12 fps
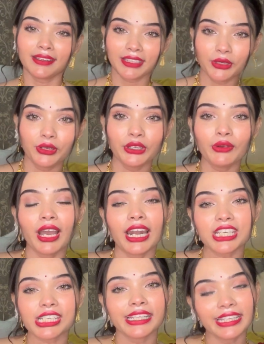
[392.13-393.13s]
নিউ নিউ
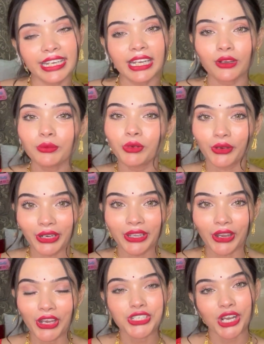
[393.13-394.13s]
কালেকশন দেখলে এখন মনেই
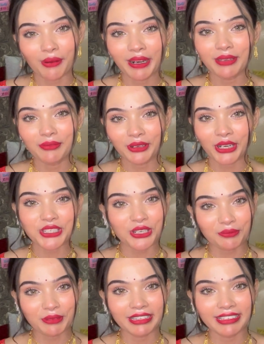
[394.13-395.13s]
হয় সবারই মনে হয়
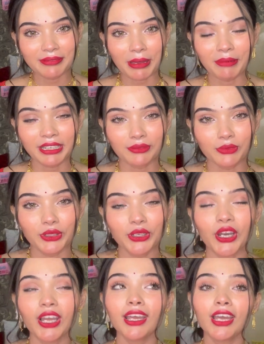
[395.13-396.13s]
সব মেয়েদেরই ব্যাপারটা মনে
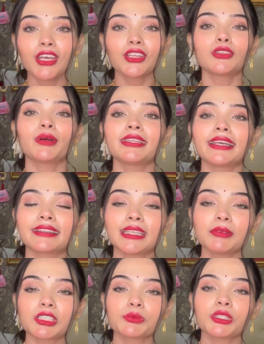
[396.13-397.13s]
হয় তো তোমরা দেখতে
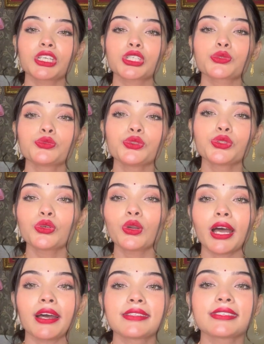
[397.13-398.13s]
পাচ্ছ আমি একটা সুন্দর
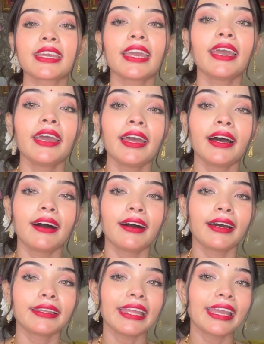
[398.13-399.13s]
আজকে
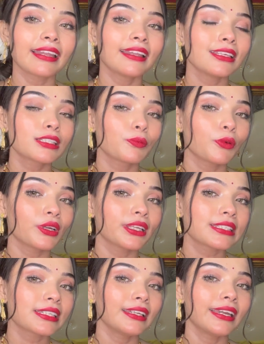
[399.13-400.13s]
নেকলেস
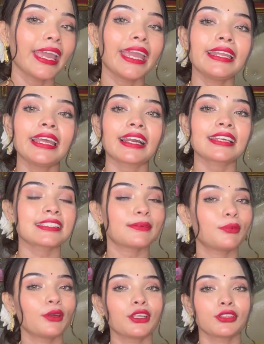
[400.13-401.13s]
পরেছি এই নেকলেসটা
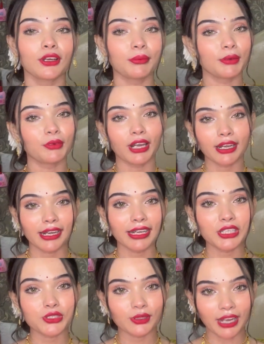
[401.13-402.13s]
পরলে তো আমার মনে হয়
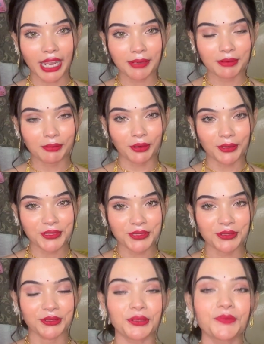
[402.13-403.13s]
ধরনের কিছু লাগবে পরার
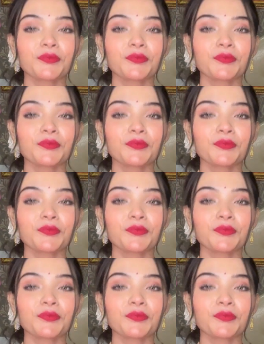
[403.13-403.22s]
জন্য